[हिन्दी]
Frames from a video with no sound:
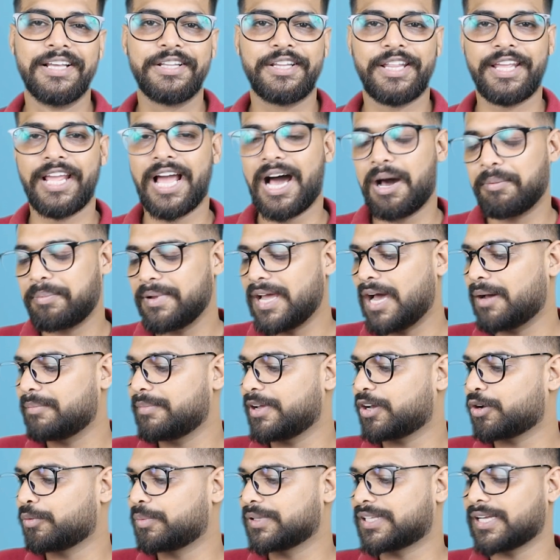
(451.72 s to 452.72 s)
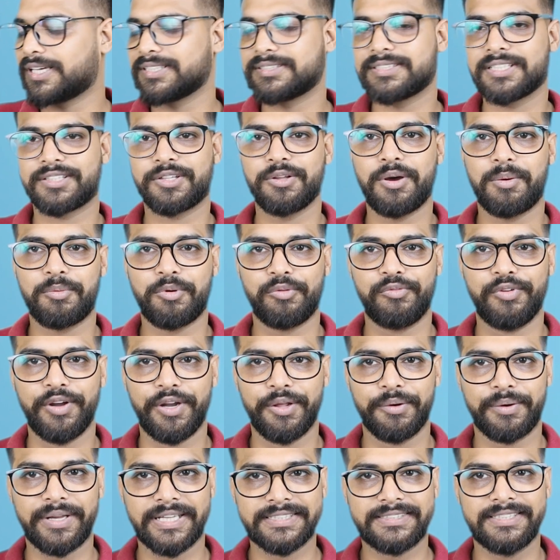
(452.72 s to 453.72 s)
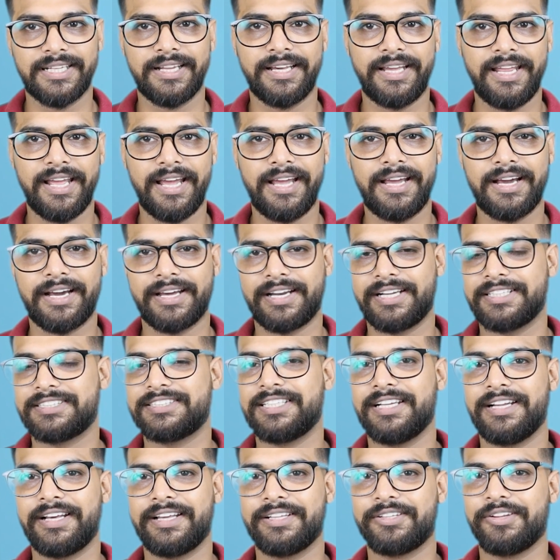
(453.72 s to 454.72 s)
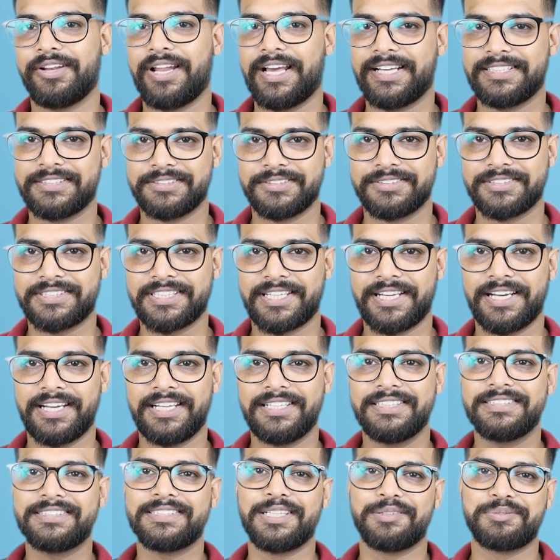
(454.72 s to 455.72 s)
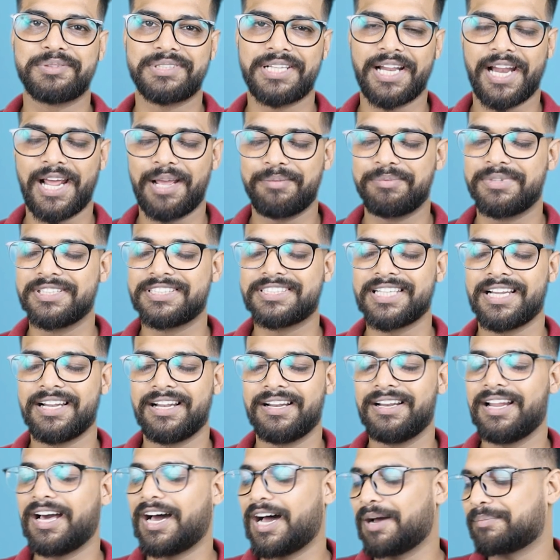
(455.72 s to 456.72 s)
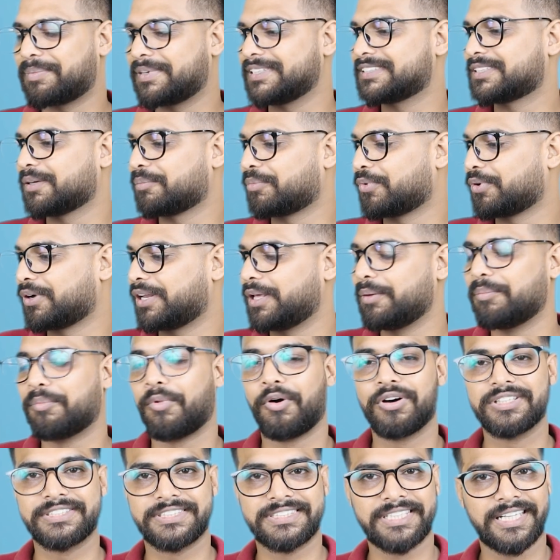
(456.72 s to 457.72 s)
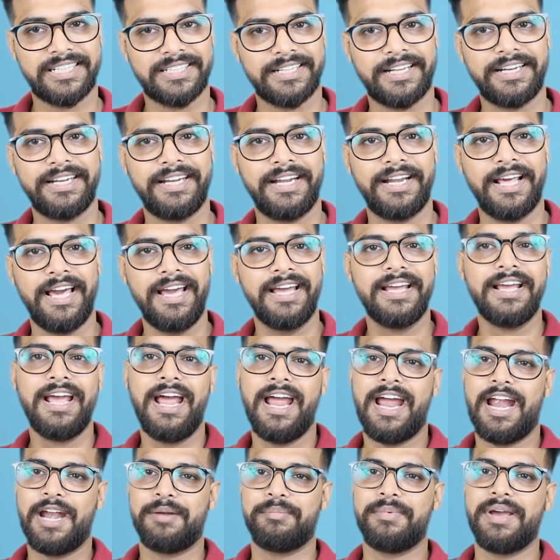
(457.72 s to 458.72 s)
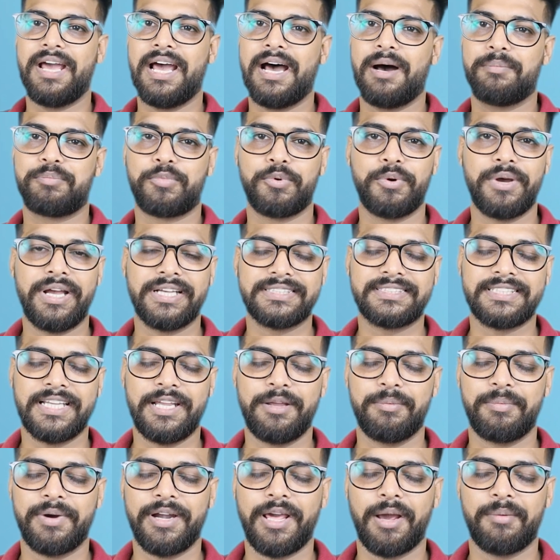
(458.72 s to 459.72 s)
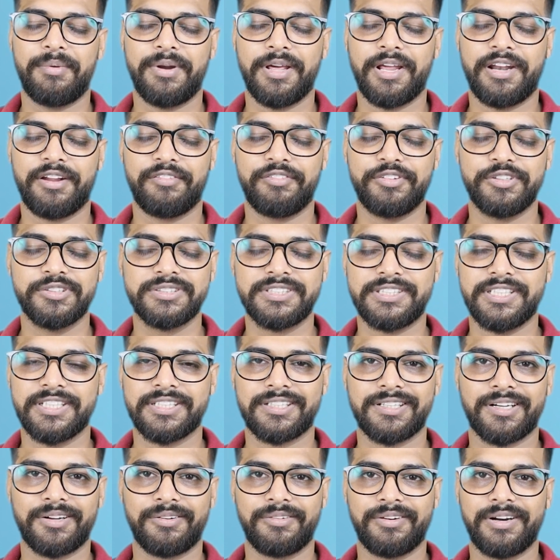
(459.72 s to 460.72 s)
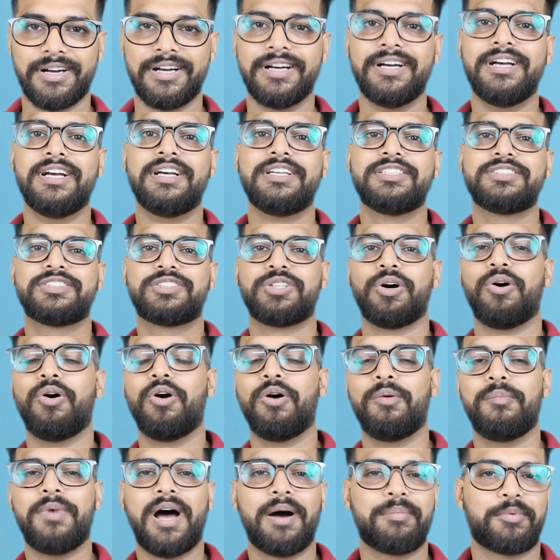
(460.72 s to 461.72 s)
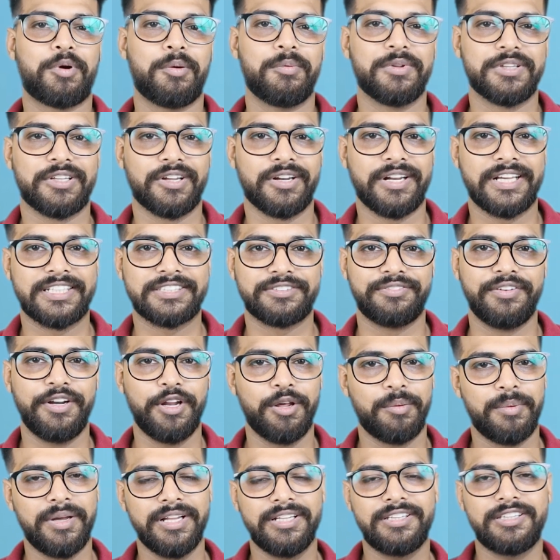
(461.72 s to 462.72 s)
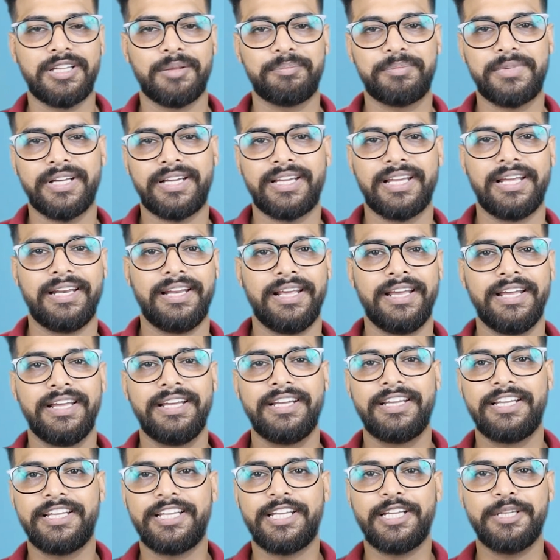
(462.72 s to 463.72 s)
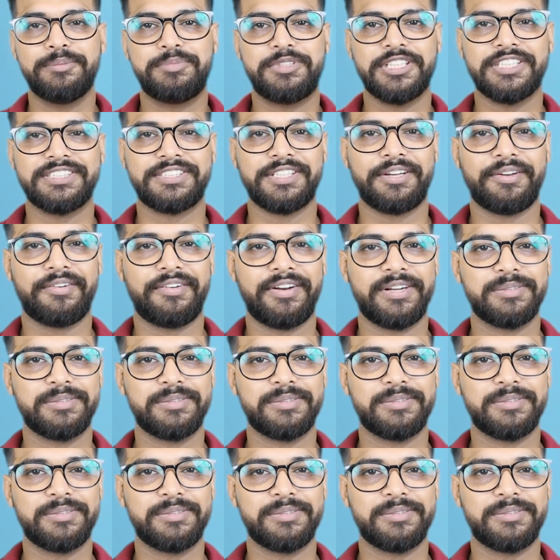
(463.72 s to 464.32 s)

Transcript: तो यहाँ पे आप मेरे को बता सकते हो आपको वीडियो कैसी लगी है अगर अच्छी लगी तो लाइक ज़रूर से करना सब्सक्राइब द चैनल आपकी सपोर्ट की बहुत ज़्यादा नीड है एंड मैं आपको ऐसे ही बढ़िया बढ़िया रिव्यूज़ देता रहूँगा सो so, मैं आपको बोलता हूँ नेक्स्ट वीडियो में तब तक के लिए कीप चेजिंग